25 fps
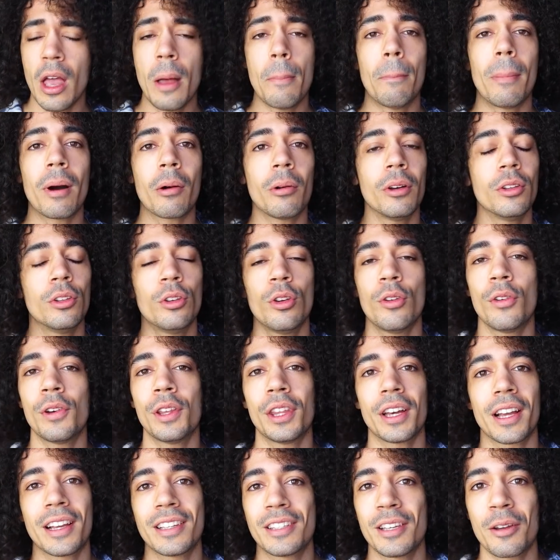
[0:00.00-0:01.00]
ma quando io
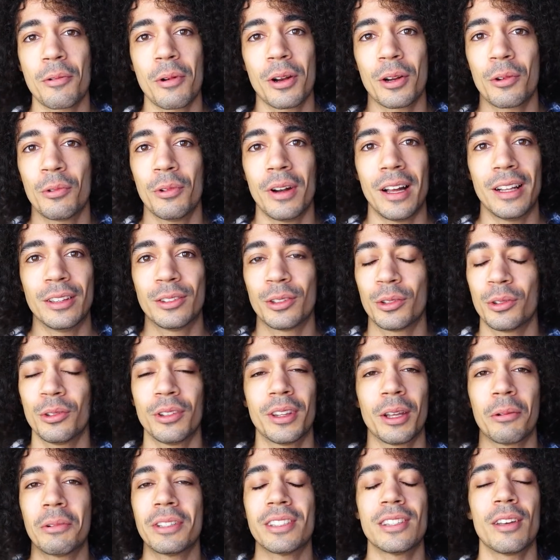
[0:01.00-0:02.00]
vado a casa di qualcun altro
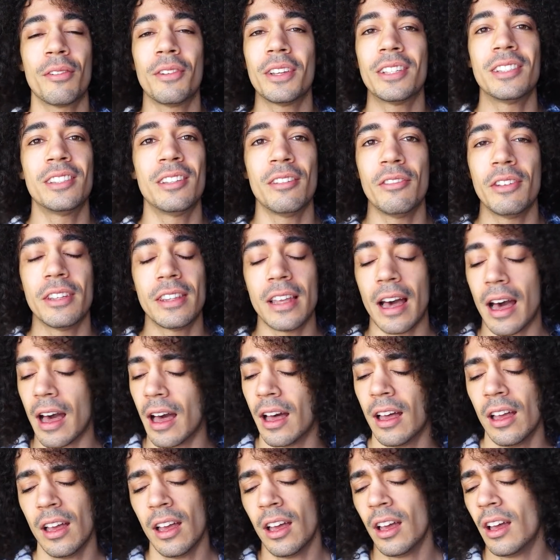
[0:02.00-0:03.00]
tutta questa festività
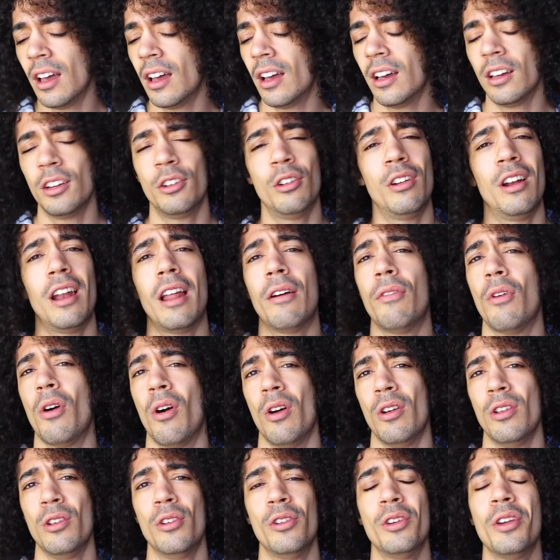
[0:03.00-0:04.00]
non la
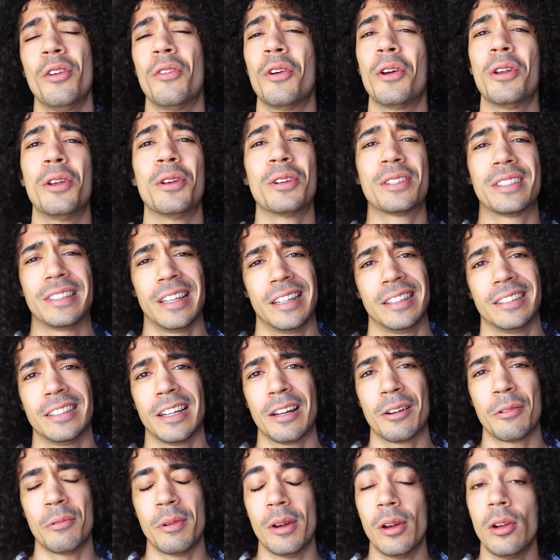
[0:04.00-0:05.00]
voglio, io voglio star
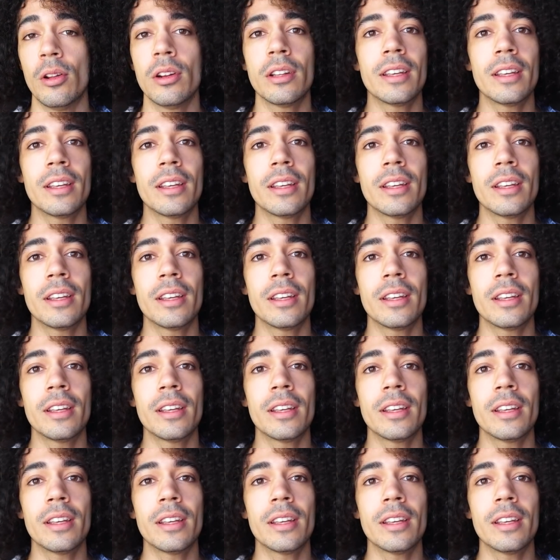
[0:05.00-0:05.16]
tranquillo.